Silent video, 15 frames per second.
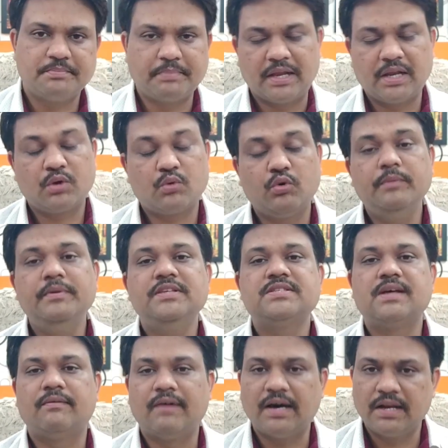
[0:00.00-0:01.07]
पहले कोई भी
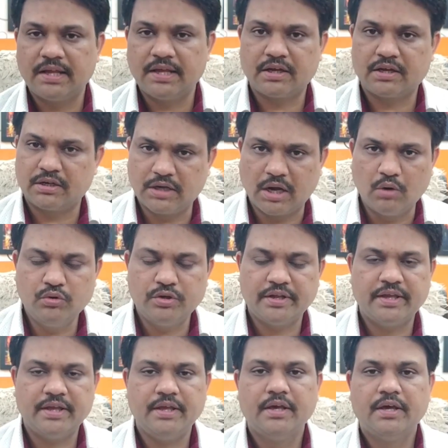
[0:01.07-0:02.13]
सवाल है डाउट
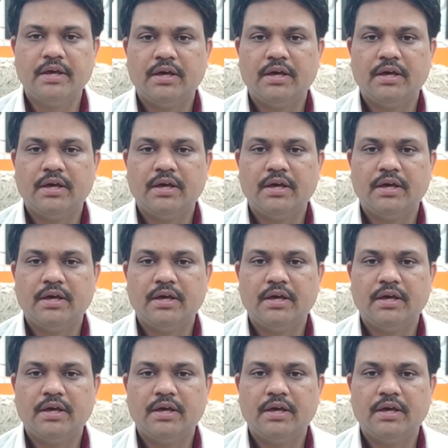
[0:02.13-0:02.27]
है